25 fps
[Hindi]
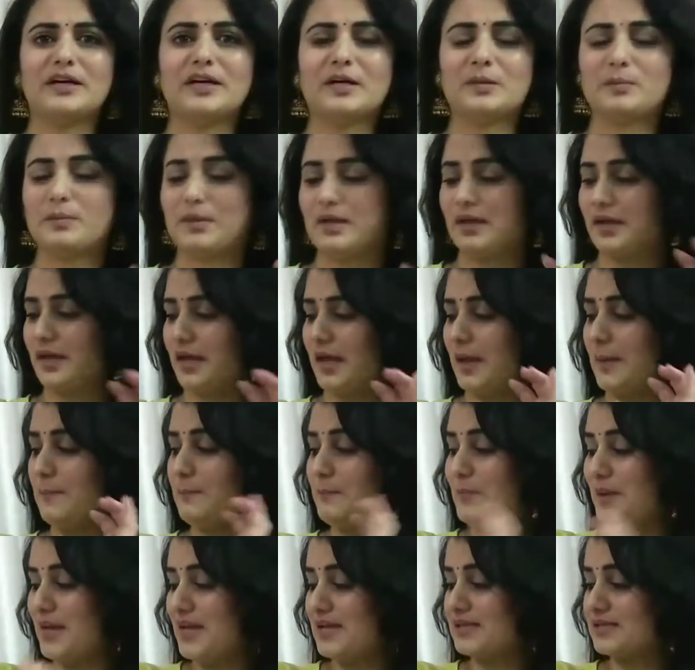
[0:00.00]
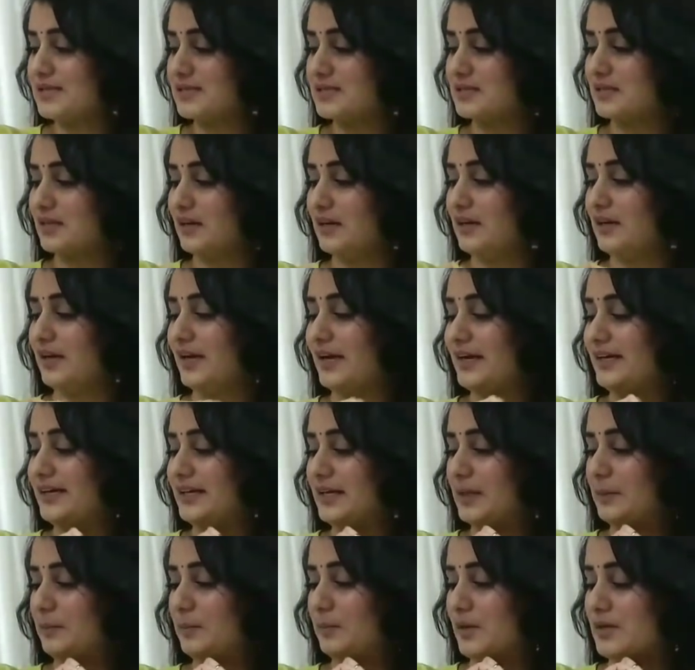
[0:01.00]
प्रिंट में है बेस इसका
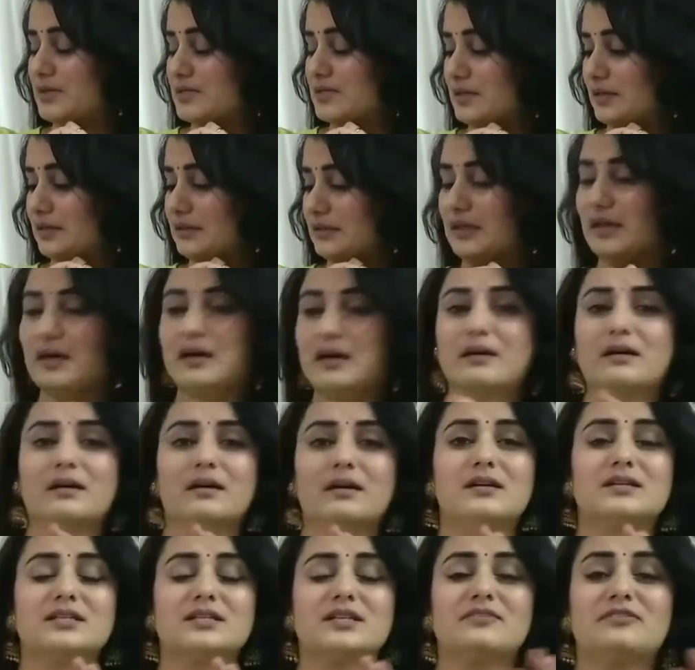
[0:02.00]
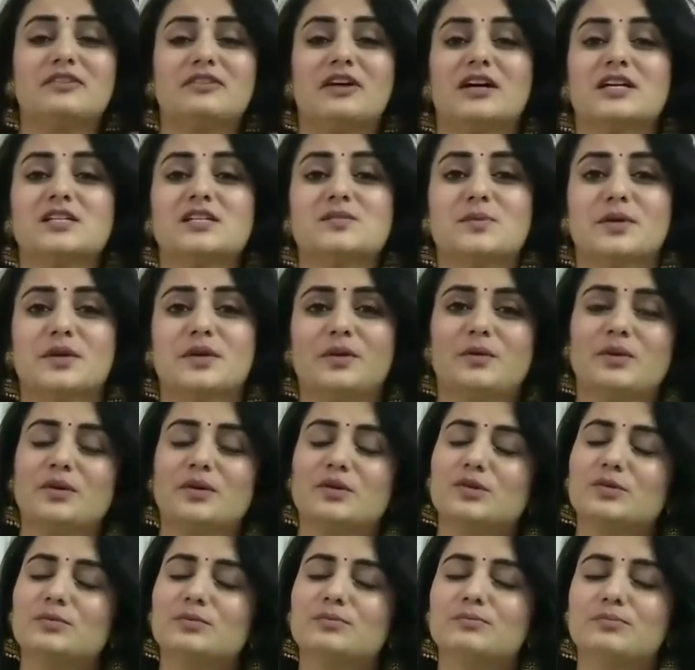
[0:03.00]
लाइट है प्लस डार्क कलर से फ्लावर्स बने हुए
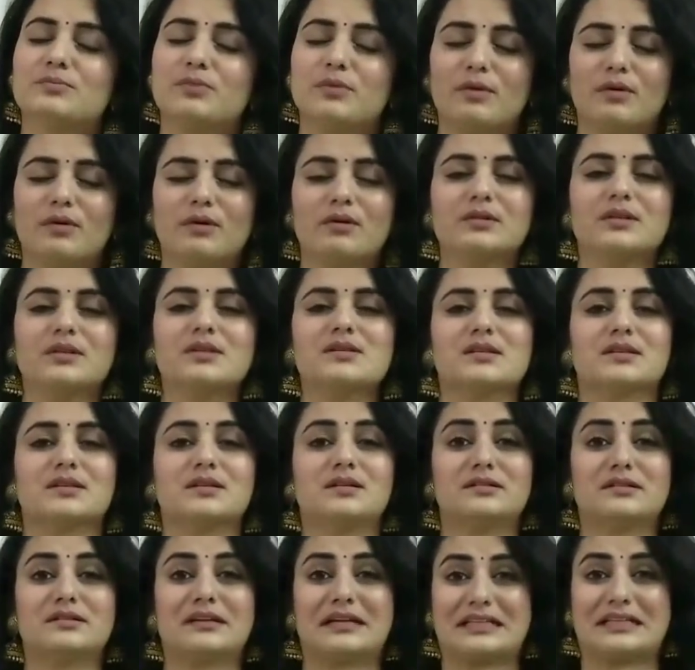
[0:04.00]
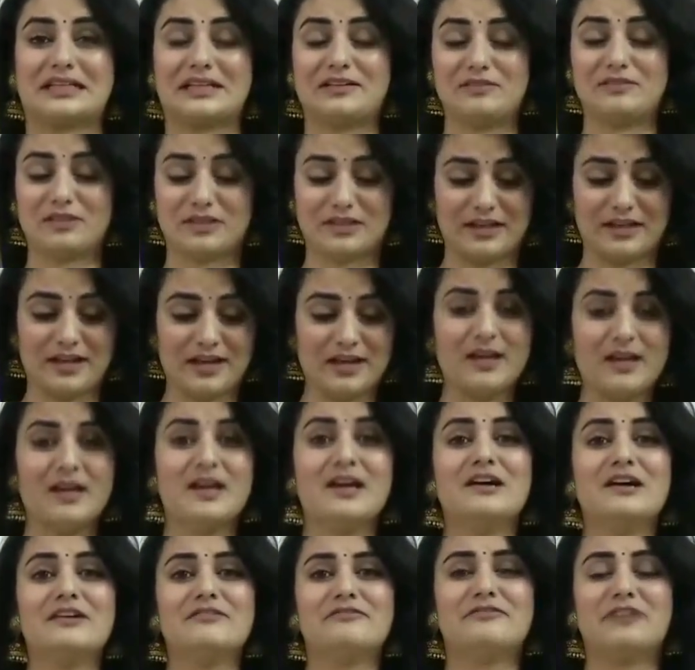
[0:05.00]
हैं तो बहुत ही ज्यादा अट्रैक्टिव लग रहा है
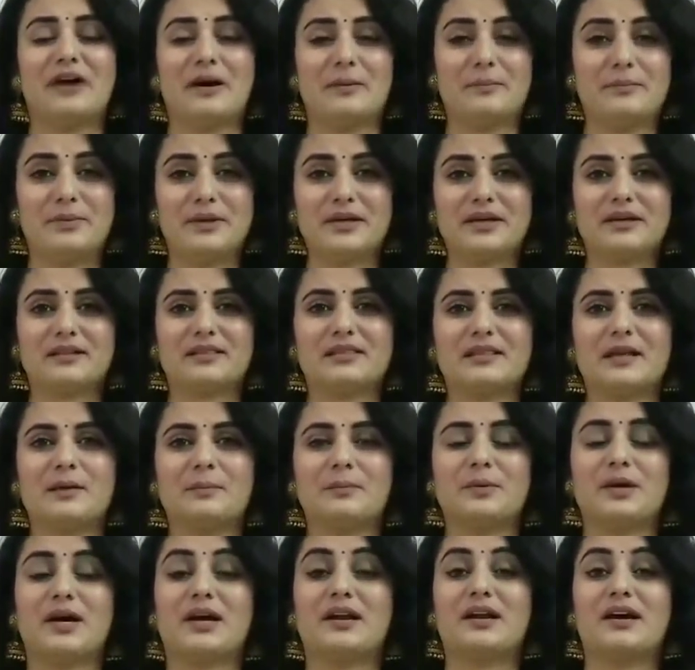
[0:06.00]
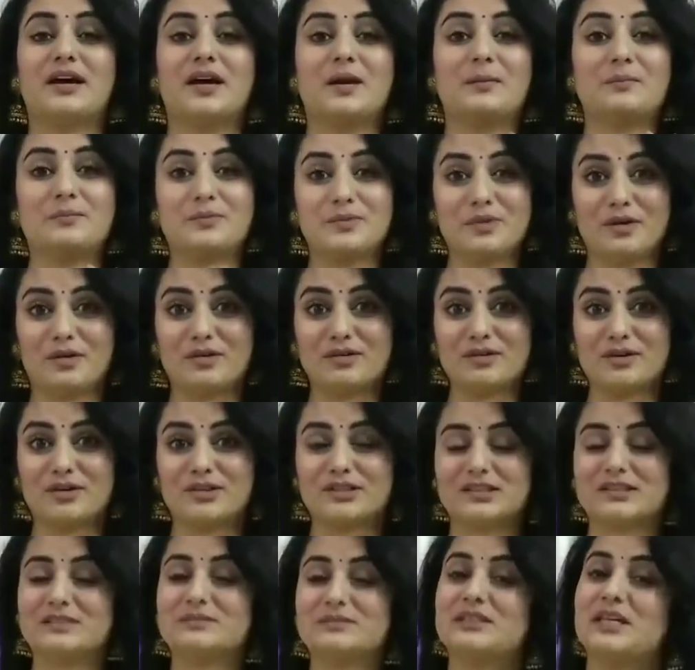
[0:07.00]
फैब्रिक इतना प्यारा है प्योर
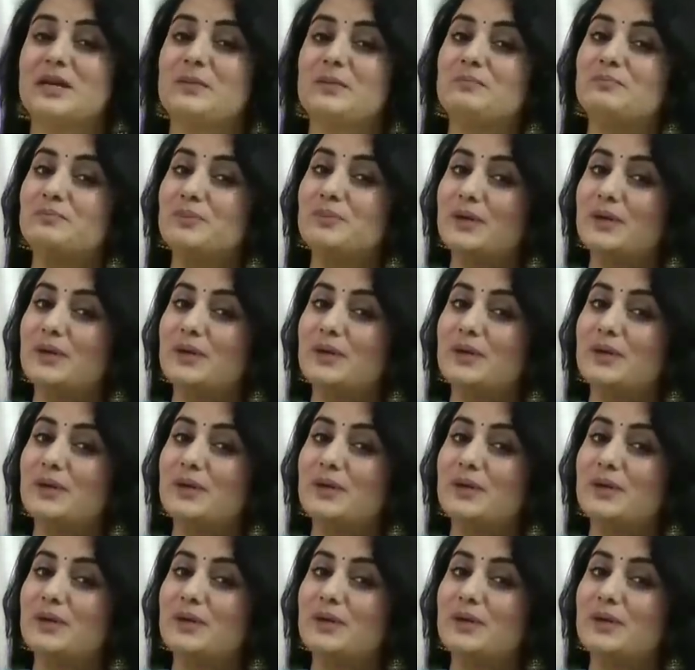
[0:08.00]
कॉटन की